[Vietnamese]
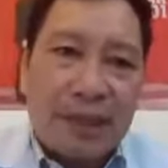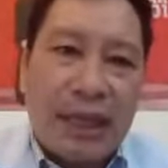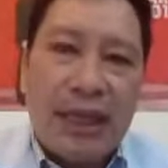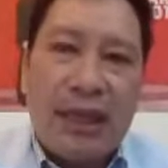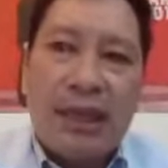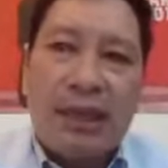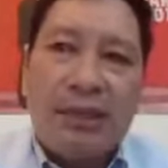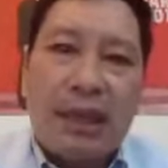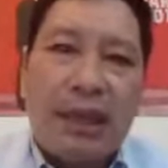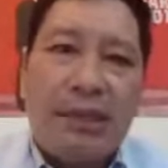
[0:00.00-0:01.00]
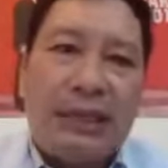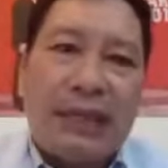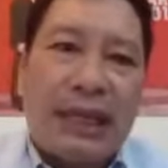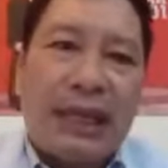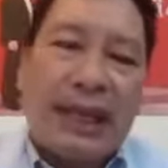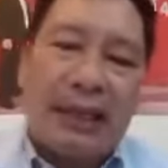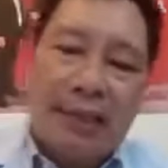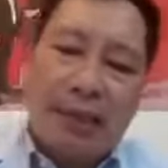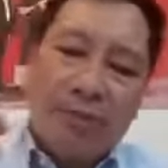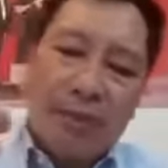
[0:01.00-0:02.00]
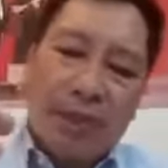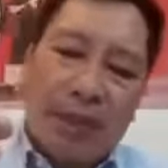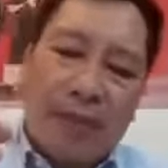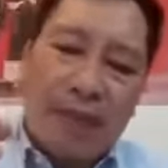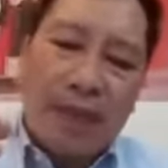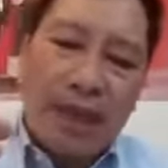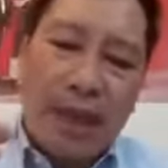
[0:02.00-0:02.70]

thì những cái bít tắc này nó giống như là một cái